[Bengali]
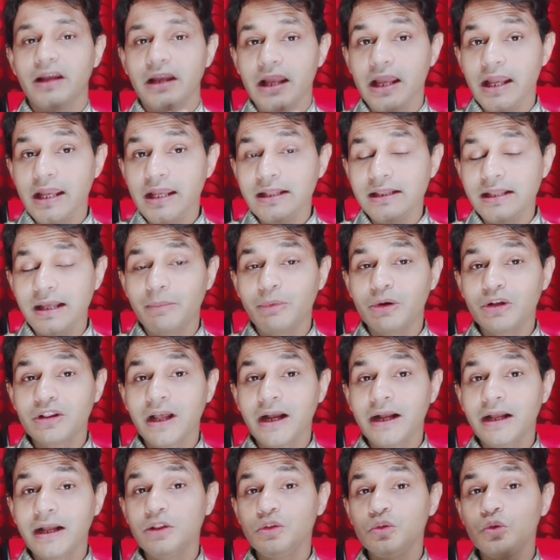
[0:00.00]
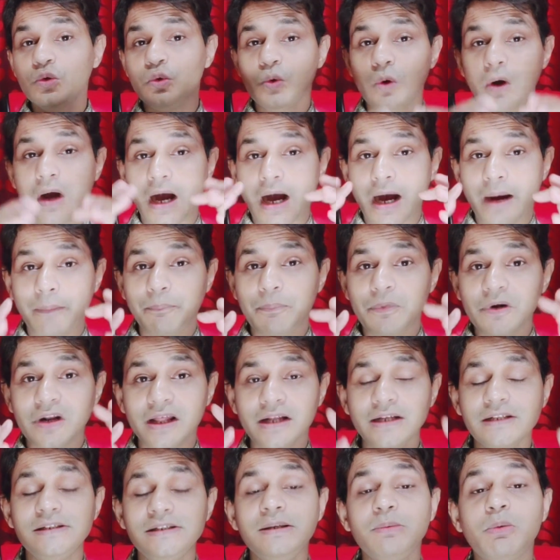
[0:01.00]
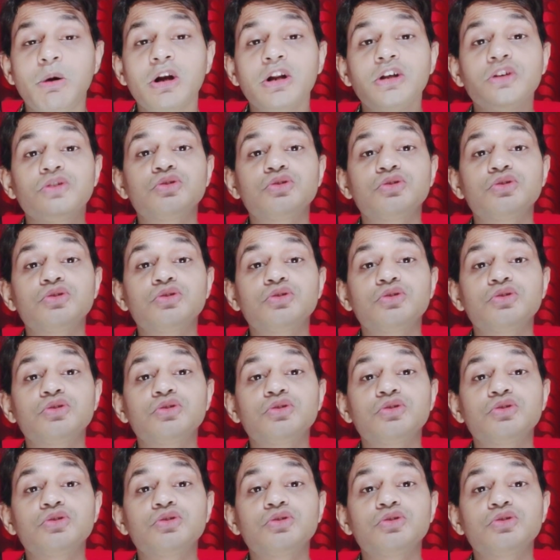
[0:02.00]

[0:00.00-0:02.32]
এই দেবতা কিন্তু আপনার জীবনের